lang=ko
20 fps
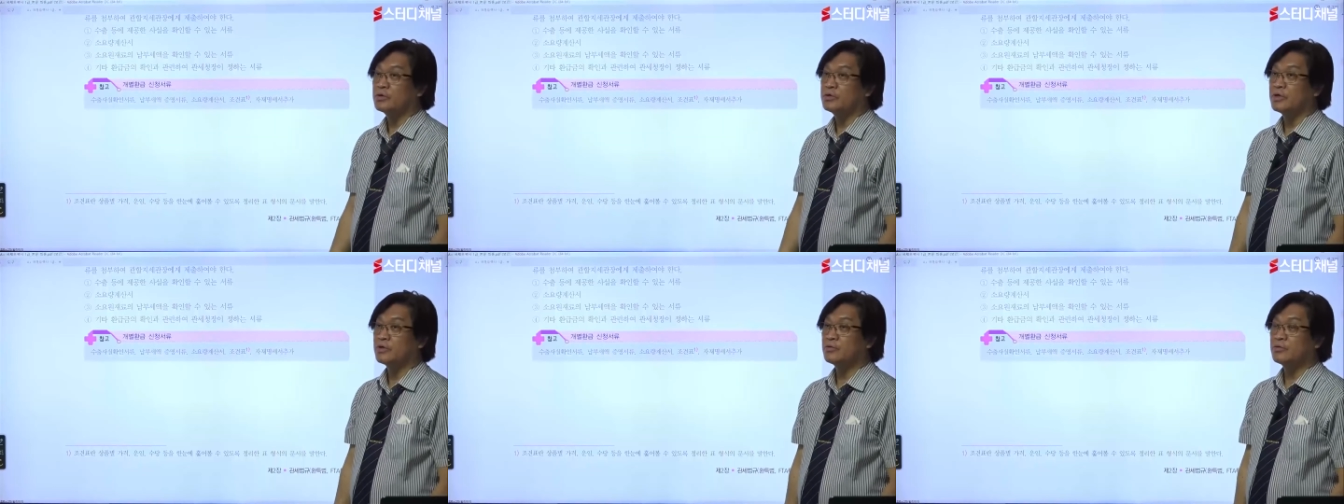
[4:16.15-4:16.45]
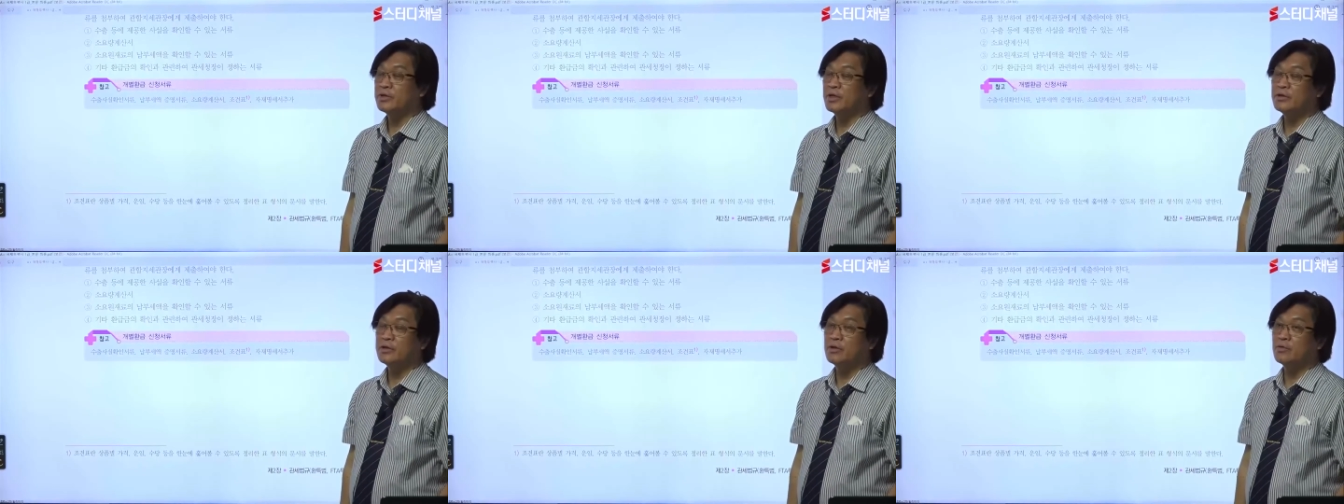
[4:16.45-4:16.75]
제조
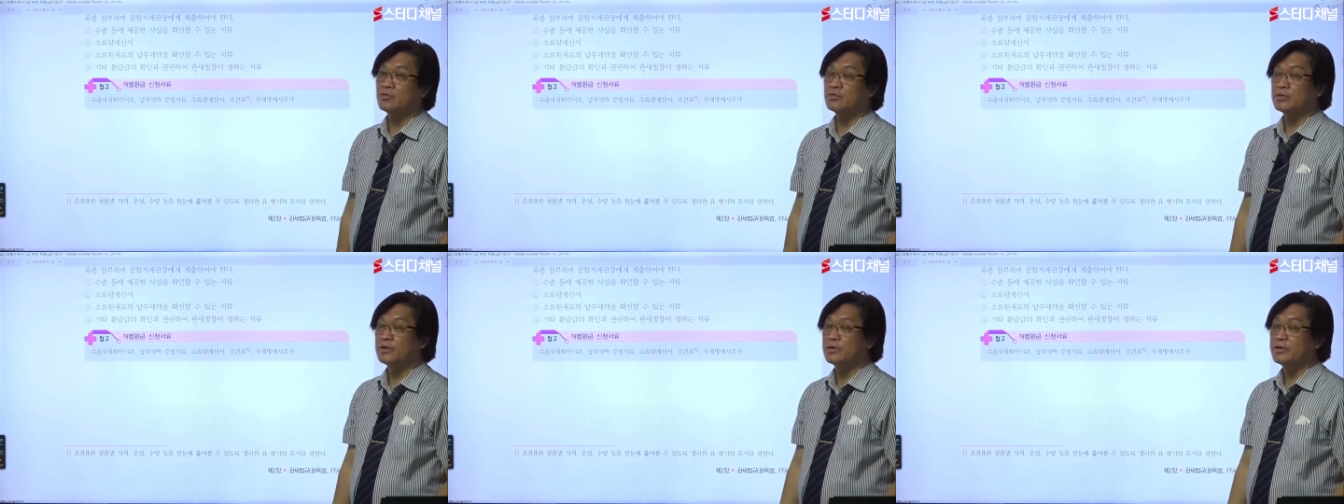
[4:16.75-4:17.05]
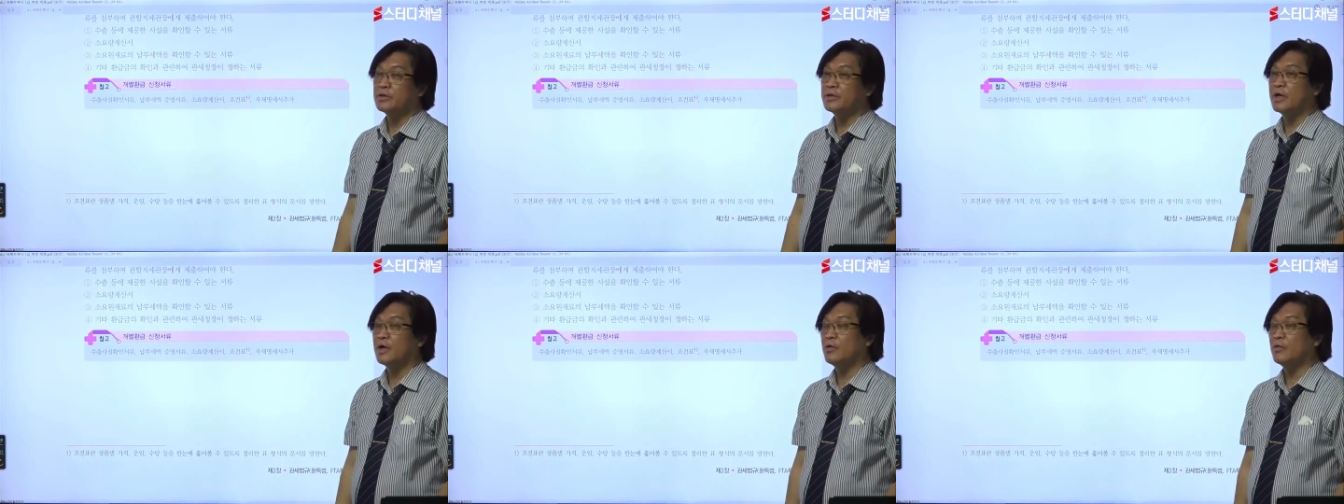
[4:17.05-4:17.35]

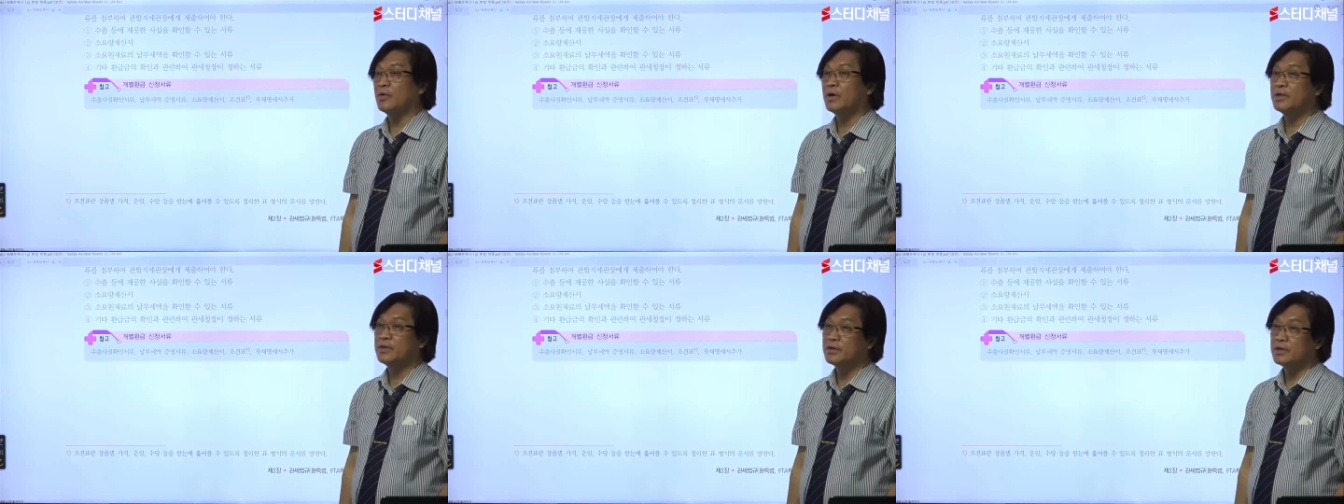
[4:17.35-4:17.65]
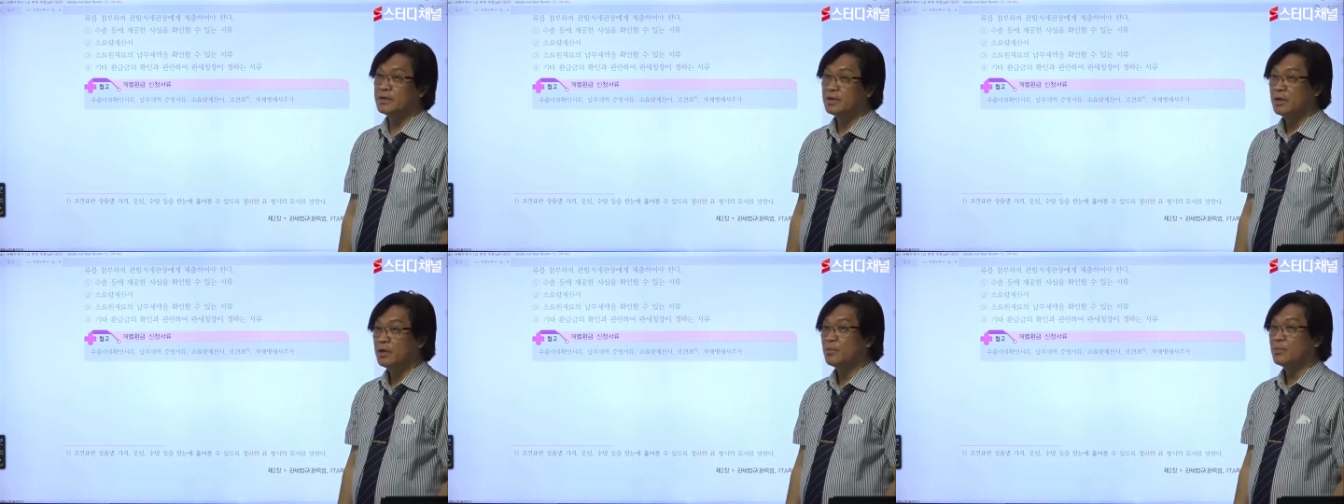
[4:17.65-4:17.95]
생산국에서
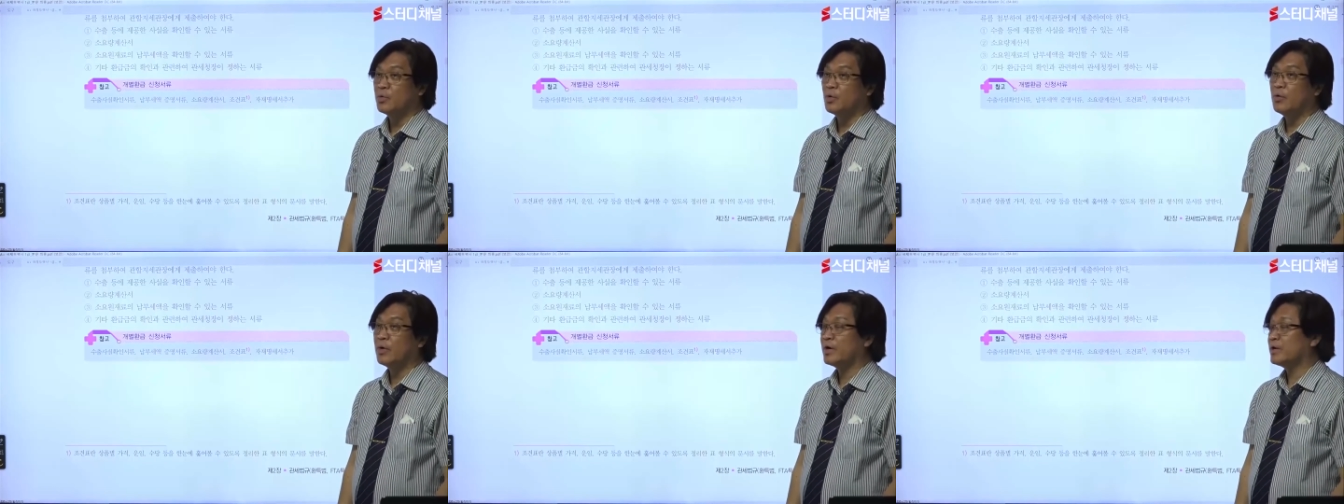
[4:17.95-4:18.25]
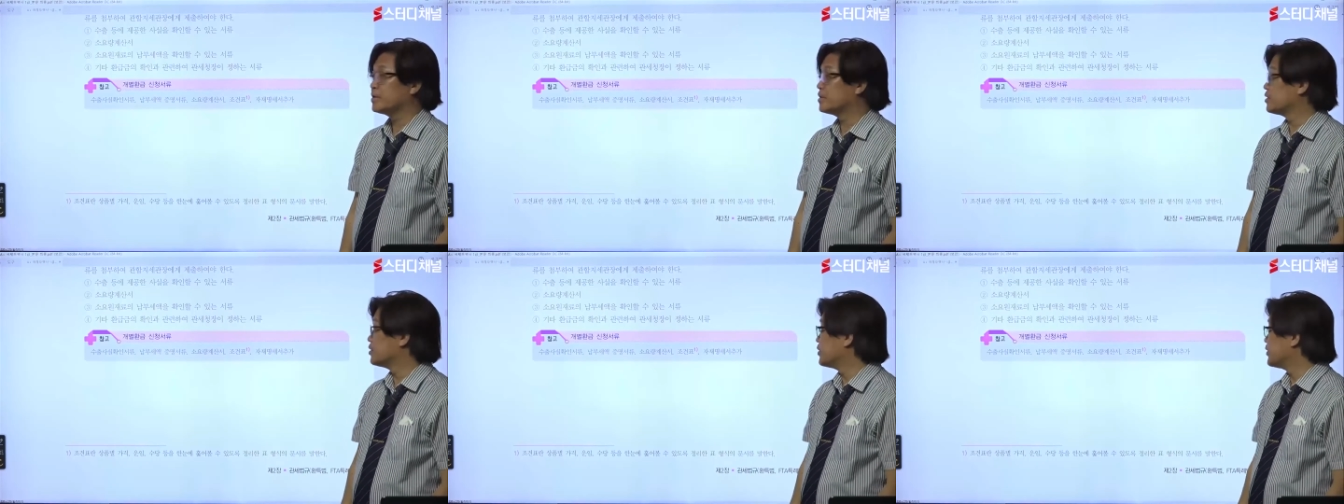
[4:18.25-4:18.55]
사용하는 표가
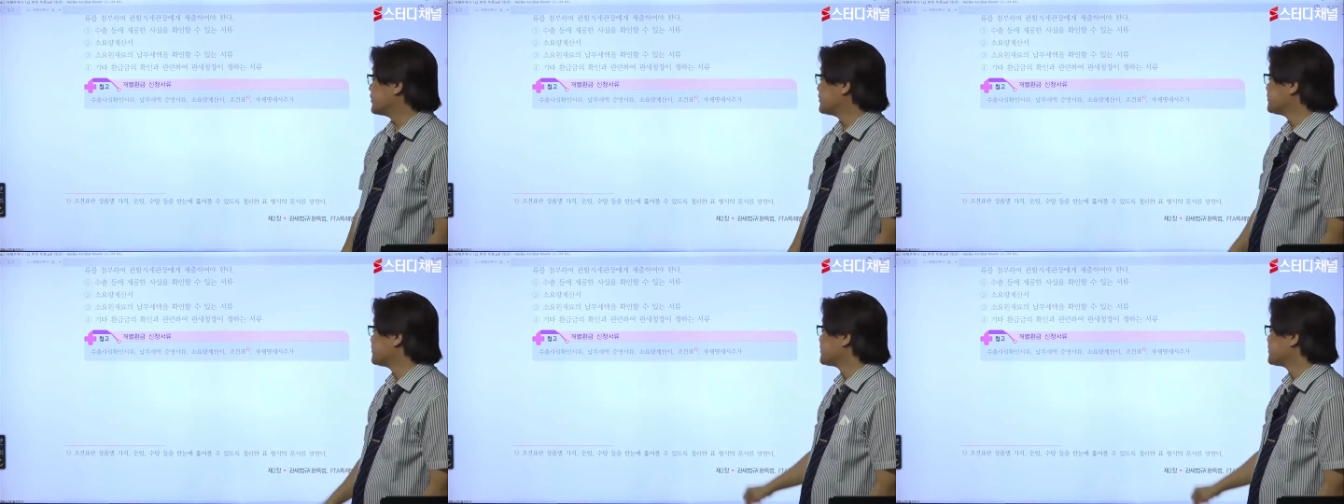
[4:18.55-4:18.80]
있어요.